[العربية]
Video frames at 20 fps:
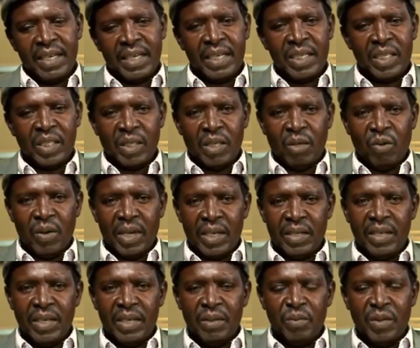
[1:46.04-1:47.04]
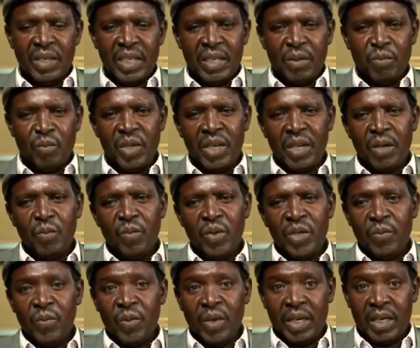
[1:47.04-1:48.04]
دي قصه واحده من من
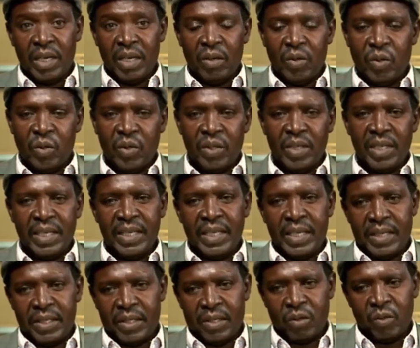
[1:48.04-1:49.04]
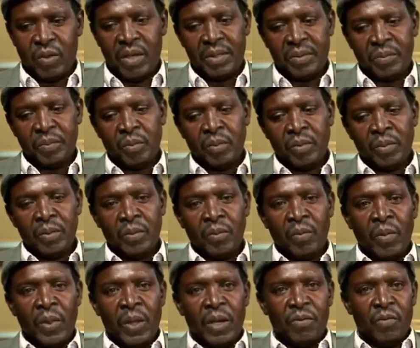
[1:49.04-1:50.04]
المجموعه للحزن الاجنحه السوداء
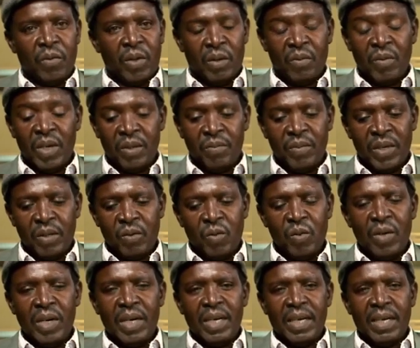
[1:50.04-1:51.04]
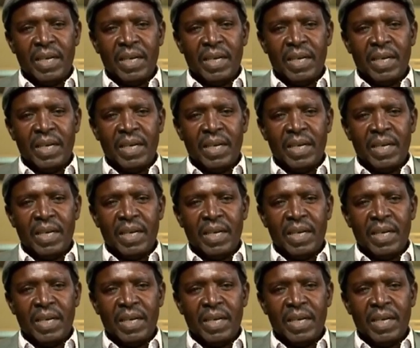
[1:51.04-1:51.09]
فما ما كل